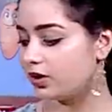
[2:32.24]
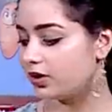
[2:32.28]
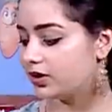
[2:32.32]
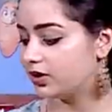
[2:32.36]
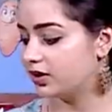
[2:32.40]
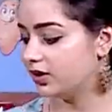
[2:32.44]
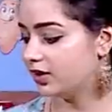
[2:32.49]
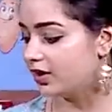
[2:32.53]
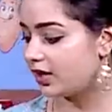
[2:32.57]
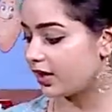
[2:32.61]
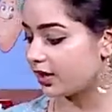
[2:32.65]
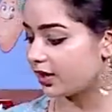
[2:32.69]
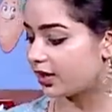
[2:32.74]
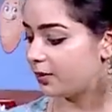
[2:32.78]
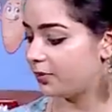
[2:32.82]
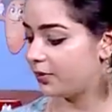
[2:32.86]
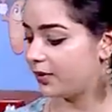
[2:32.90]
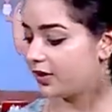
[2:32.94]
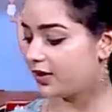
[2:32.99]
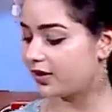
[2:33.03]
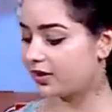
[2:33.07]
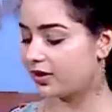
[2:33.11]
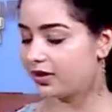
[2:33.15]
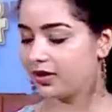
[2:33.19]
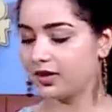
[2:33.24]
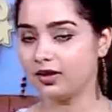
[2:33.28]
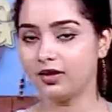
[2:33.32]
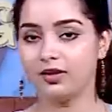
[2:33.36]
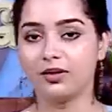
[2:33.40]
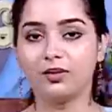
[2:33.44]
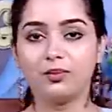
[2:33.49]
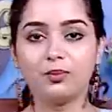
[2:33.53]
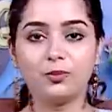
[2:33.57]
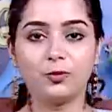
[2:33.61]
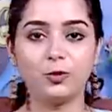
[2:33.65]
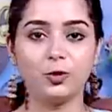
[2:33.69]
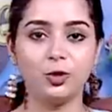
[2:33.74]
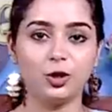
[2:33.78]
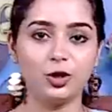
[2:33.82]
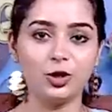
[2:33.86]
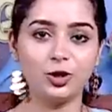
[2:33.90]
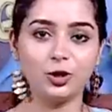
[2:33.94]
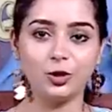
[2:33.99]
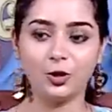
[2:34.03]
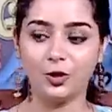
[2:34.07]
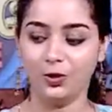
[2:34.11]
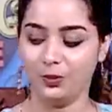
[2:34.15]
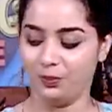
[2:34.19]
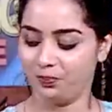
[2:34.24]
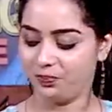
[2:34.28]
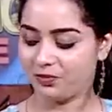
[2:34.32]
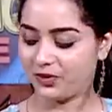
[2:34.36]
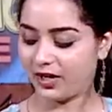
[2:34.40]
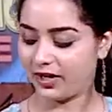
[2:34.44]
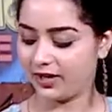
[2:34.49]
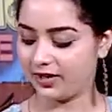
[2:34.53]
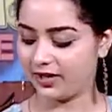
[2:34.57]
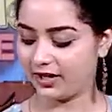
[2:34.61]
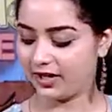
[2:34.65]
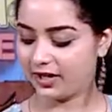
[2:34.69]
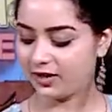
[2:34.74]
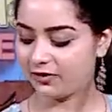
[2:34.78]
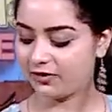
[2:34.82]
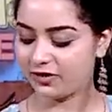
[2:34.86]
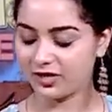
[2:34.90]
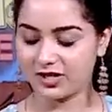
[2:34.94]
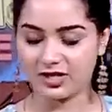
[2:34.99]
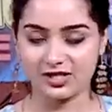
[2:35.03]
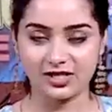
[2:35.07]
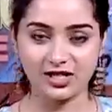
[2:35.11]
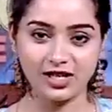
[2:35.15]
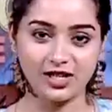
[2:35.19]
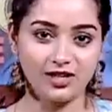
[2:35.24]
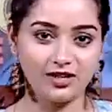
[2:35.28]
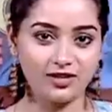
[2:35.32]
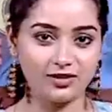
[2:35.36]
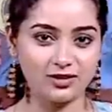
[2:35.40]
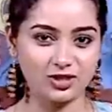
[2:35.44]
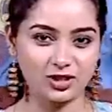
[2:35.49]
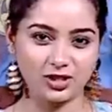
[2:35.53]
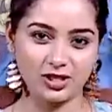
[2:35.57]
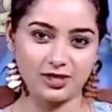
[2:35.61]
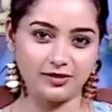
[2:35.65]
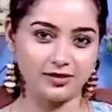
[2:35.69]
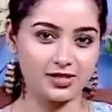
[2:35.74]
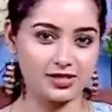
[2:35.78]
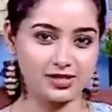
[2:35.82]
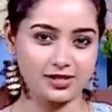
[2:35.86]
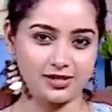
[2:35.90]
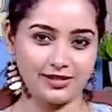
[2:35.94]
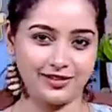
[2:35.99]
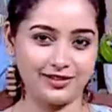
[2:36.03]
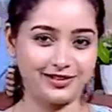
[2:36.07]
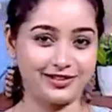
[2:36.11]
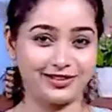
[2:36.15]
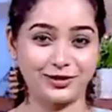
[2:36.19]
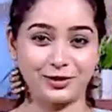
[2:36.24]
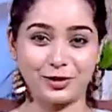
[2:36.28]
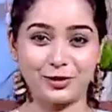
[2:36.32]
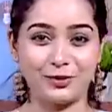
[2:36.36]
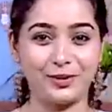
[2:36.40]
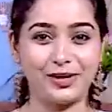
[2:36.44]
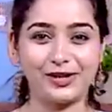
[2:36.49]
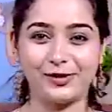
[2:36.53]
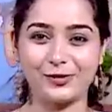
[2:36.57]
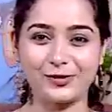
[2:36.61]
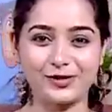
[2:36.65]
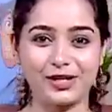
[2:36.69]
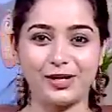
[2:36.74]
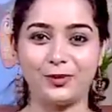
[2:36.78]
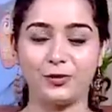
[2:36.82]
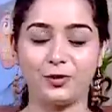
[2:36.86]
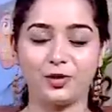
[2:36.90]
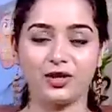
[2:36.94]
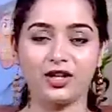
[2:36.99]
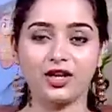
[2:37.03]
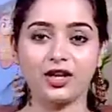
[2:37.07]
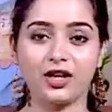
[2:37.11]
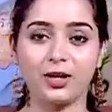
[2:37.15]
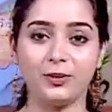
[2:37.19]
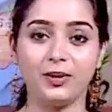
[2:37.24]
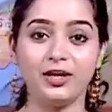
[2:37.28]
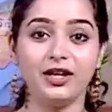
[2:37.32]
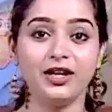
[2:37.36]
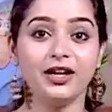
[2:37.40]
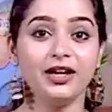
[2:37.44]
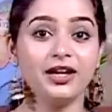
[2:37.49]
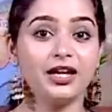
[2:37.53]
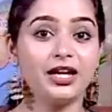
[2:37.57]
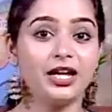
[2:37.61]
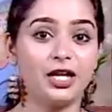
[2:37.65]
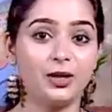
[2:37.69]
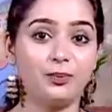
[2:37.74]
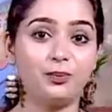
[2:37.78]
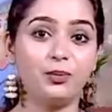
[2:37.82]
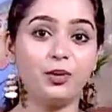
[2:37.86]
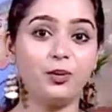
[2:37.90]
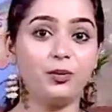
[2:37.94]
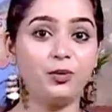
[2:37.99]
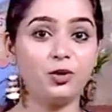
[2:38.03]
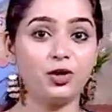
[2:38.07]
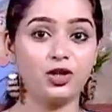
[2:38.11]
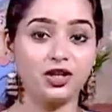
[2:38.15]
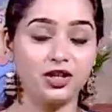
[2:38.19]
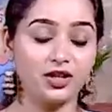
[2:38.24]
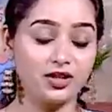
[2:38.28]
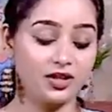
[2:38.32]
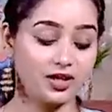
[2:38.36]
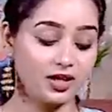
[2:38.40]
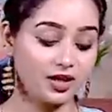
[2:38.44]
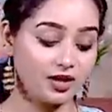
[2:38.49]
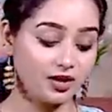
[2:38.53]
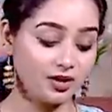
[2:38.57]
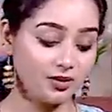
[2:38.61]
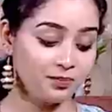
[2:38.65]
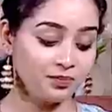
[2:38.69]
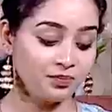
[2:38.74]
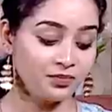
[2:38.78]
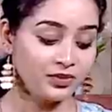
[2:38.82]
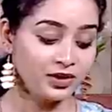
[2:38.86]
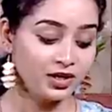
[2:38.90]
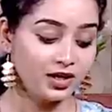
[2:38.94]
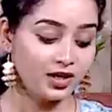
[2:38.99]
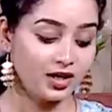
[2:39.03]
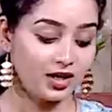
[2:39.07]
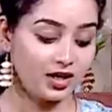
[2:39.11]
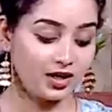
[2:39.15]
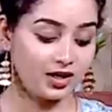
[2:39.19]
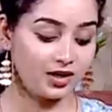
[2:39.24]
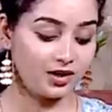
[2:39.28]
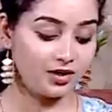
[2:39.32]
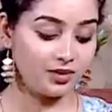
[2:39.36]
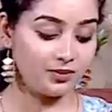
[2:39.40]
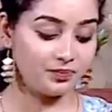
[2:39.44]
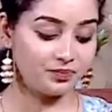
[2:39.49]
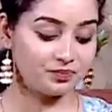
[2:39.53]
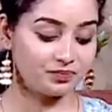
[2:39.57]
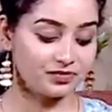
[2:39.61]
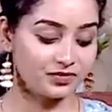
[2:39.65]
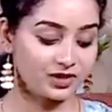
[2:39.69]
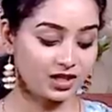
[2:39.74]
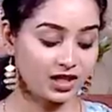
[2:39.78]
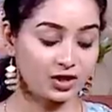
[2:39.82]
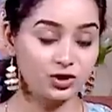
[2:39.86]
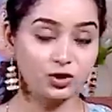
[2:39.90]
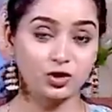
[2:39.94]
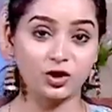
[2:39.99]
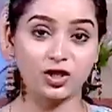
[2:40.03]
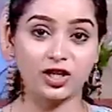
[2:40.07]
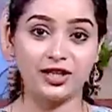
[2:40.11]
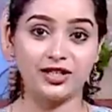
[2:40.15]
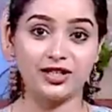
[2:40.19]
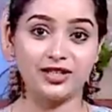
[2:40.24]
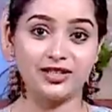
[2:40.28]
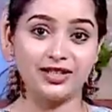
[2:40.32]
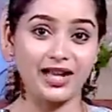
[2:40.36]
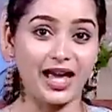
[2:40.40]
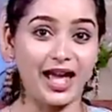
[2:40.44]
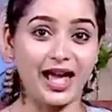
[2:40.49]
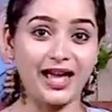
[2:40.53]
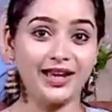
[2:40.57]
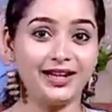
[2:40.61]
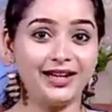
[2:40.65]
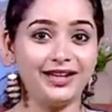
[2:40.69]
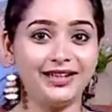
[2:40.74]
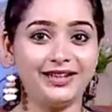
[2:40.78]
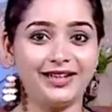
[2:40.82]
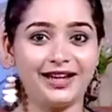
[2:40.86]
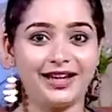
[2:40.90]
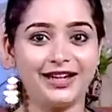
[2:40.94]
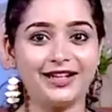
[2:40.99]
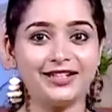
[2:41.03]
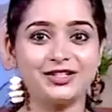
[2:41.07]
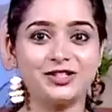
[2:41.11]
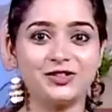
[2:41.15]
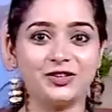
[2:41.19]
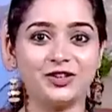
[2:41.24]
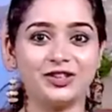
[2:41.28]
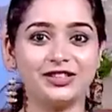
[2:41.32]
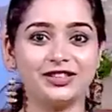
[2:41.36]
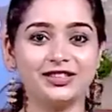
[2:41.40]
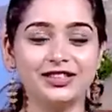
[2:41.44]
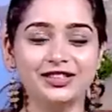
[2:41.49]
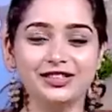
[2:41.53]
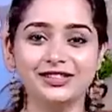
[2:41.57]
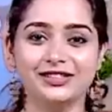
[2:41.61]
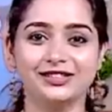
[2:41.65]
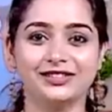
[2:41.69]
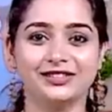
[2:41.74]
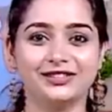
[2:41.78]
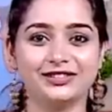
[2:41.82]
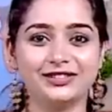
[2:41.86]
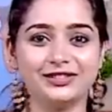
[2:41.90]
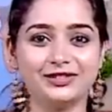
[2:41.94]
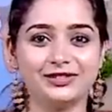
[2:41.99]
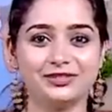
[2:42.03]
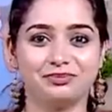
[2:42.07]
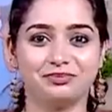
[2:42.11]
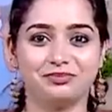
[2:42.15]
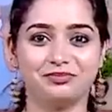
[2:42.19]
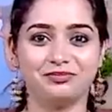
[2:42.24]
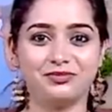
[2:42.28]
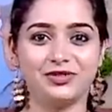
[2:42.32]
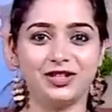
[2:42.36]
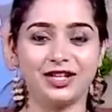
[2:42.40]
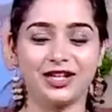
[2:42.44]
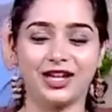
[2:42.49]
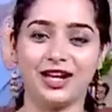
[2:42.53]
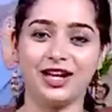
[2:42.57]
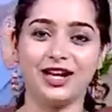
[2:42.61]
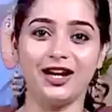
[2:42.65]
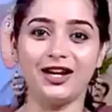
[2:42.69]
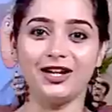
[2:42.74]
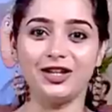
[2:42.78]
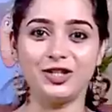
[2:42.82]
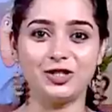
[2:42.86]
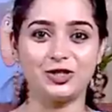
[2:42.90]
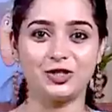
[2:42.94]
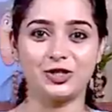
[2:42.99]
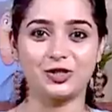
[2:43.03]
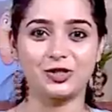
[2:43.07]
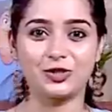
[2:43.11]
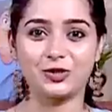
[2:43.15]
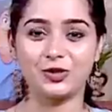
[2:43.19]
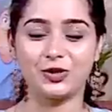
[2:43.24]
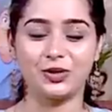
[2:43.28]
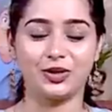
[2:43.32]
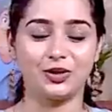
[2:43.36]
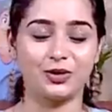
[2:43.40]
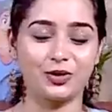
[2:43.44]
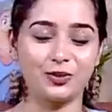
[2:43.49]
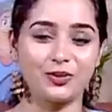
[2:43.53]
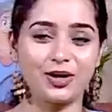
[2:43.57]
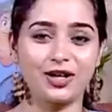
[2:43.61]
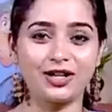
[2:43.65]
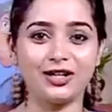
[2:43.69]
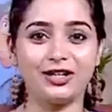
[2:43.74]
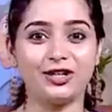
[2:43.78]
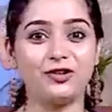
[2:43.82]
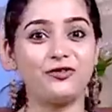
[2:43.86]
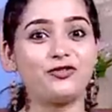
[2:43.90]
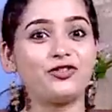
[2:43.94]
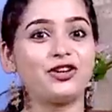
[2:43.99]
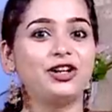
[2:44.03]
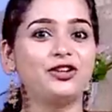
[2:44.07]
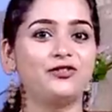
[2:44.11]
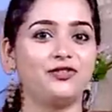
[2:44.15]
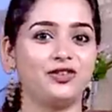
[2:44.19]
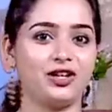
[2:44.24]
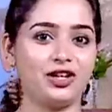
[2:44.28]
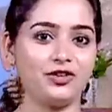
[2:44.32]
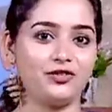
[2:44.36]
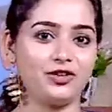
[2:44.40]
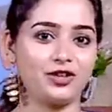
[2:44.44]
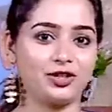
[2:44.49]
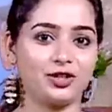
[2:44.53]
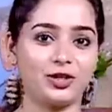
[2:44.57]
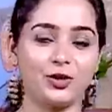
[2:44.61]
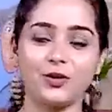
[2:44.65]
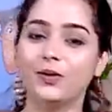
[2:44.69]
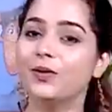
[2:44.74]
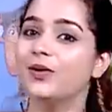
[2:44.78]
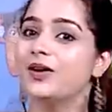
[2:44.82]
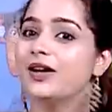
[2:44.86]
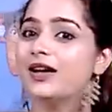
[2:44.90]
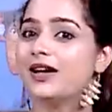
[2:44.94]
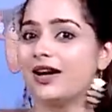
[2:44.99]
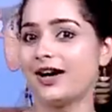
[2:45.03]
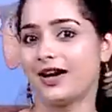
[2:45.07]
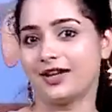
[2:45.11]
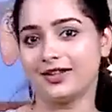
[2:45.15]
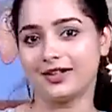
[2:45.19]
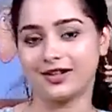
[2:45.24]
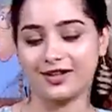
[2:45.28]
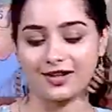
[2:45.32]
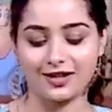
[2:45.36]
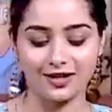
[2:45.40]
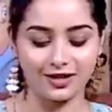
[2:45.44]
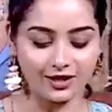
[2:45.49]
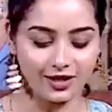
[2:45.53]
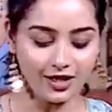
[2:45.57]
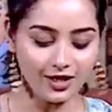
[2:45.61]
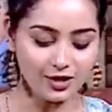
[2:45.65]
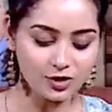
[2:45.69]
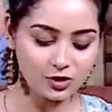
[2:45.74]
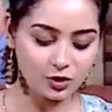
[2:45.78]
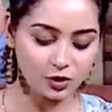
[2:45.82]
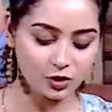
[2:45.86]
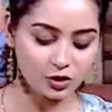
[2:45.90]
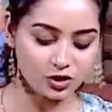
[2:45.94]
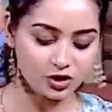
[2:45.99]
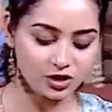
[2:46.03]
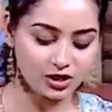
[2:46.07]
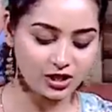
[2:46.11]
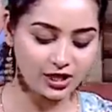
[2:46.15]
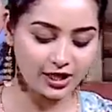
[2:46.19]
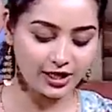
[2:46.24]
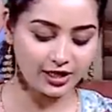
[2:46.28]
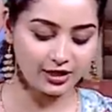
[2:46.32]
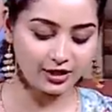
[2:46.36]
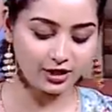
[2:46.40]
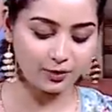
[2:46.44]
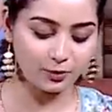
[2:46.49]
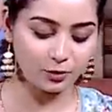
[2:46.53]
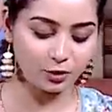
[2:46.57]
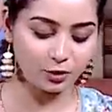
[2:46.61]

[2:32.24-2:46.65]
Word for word: வந்து நிறைய பேருக்கு பிடிக்கும் அண்ட் எனக்கு ஃபஸ்ட்டெல்லாம் சின்ன வயசில் எனக்கு டொமேட்டோஸ் எல்லாம் பிடிக்காது பட் இப்போ பிடிக்குது ஏன்னா அதோட அந்த டேங்கி டேஸ்ட் வந்து எல்லா டிஷ்ஷஸ்க்கும் அது ஒரு மாதிரி டிஃப்ரெண்ட் ஃப்ளேவர் தரும் அதுக்காக தான் ஸோ கொஞ்சம் லைட்டாக